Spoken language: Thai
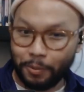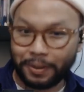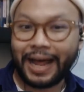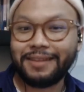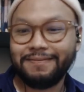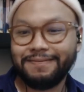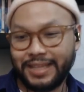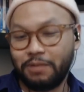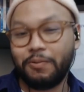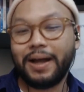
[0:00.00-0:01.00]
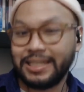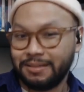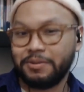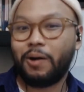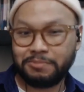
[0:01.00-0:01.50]
ไม่รู้เหมือนกันคิดว่า
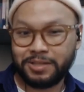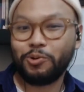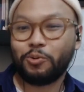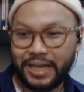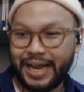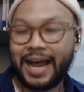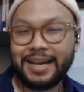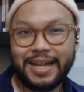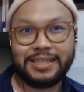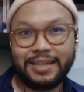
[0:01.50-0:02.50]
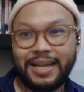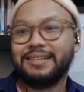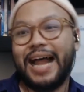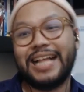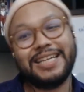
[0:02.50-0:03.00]
น่าจะมีความสนุกในการที่อาจจะ
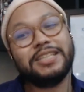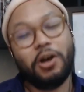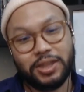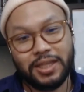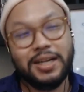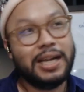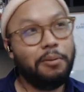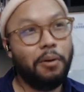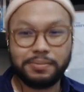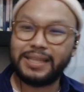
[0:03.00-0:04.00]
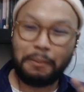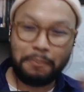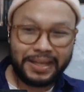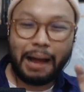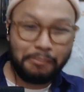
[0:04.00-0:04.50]
ได้เจาะตื้นเดี๋ยวผมจะ
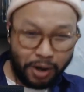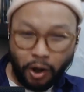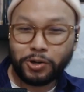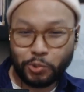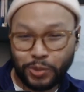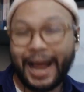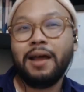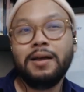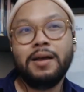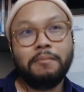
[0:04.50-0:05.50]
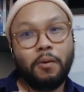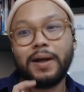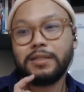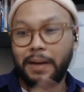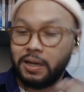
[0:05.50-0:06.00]
พยายามลองดูนะเพ
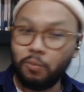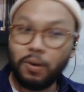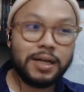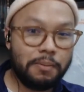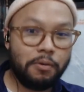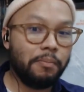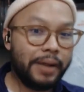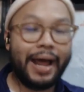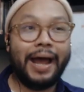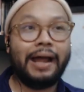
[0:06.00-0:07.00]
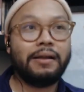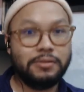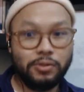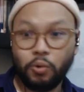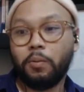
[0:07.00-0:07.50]
ราะว่า Spider-Verse ผมได้อ่าน
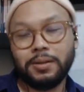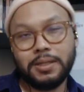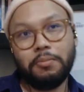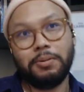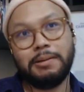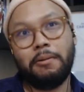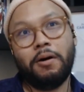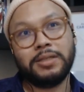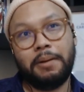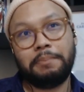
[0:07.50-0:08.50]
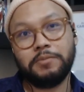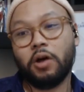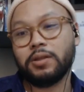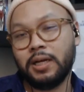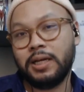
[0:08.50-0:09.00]
อยู่เพราะฉะนั้นผมก็จะพอจะแบบ
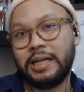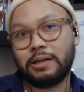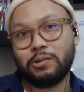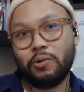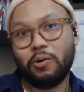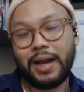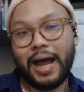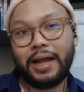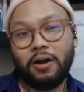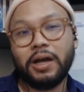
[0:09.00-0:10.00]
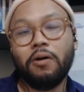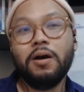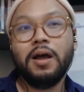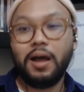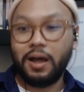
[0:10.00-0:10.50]
เจาะตื้นให้กับทุกคนได้ก็เดี๋ยว
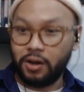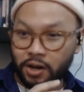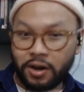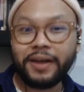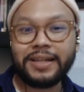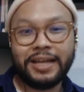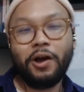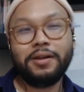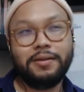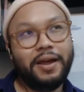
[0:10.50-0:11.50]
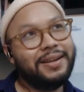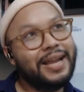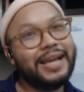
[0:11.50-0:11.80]
ล่อยๆทยอย